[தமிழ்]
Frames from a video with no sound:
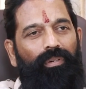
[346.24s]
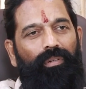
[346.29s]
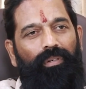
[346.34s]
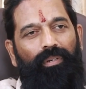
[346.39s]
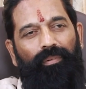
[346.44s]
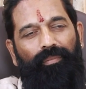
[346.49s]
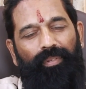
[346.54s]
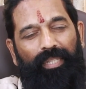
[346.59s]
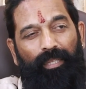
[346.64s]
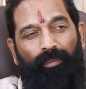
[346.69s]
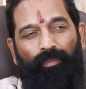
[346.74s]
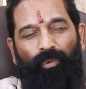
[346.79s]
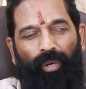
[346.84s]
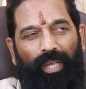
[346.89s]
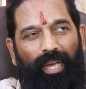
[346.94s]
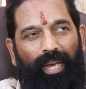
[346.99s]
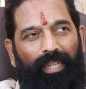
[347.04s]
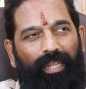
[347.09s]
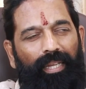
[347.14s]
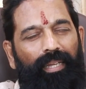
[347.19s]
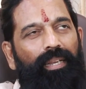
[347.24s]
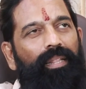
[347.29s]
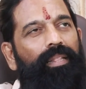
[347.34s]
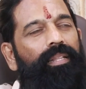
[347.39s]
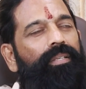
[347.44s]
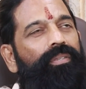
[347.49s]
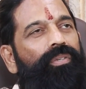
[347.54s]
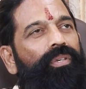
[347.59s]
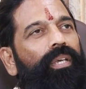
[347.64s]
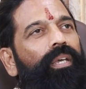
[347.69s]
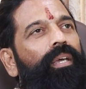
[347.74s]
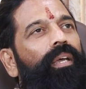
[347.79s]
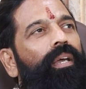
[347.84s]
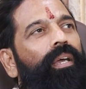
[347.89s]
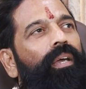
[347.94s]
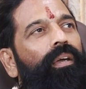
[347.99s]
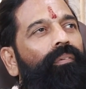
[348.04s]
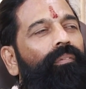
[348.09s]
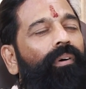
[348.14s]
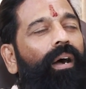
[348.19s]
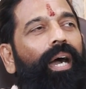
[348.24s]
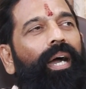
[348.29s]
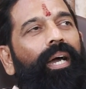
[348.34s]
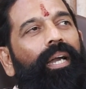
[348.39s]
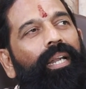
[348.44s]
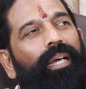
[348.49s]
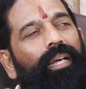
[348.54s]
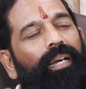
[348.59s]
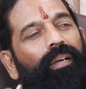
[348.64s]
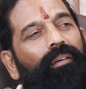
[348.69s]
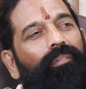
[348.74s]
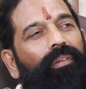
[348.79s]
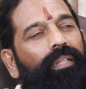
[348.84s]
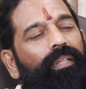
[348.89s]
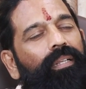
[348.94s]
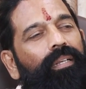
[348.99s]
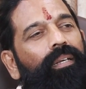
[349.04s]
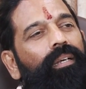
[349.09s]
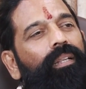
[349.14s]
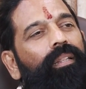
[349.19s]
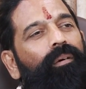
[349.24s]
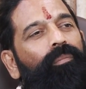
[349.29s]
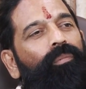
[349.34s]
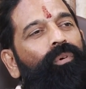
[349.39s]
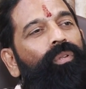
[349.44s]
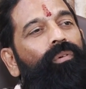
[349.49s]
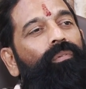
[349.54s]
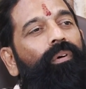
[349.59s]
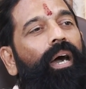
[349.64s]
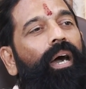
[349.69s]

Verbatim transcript: ஒரு விதிமுறையாக தான் இருந்துச்சு வாகனங்கள் வந்து நிறுத்தும் போது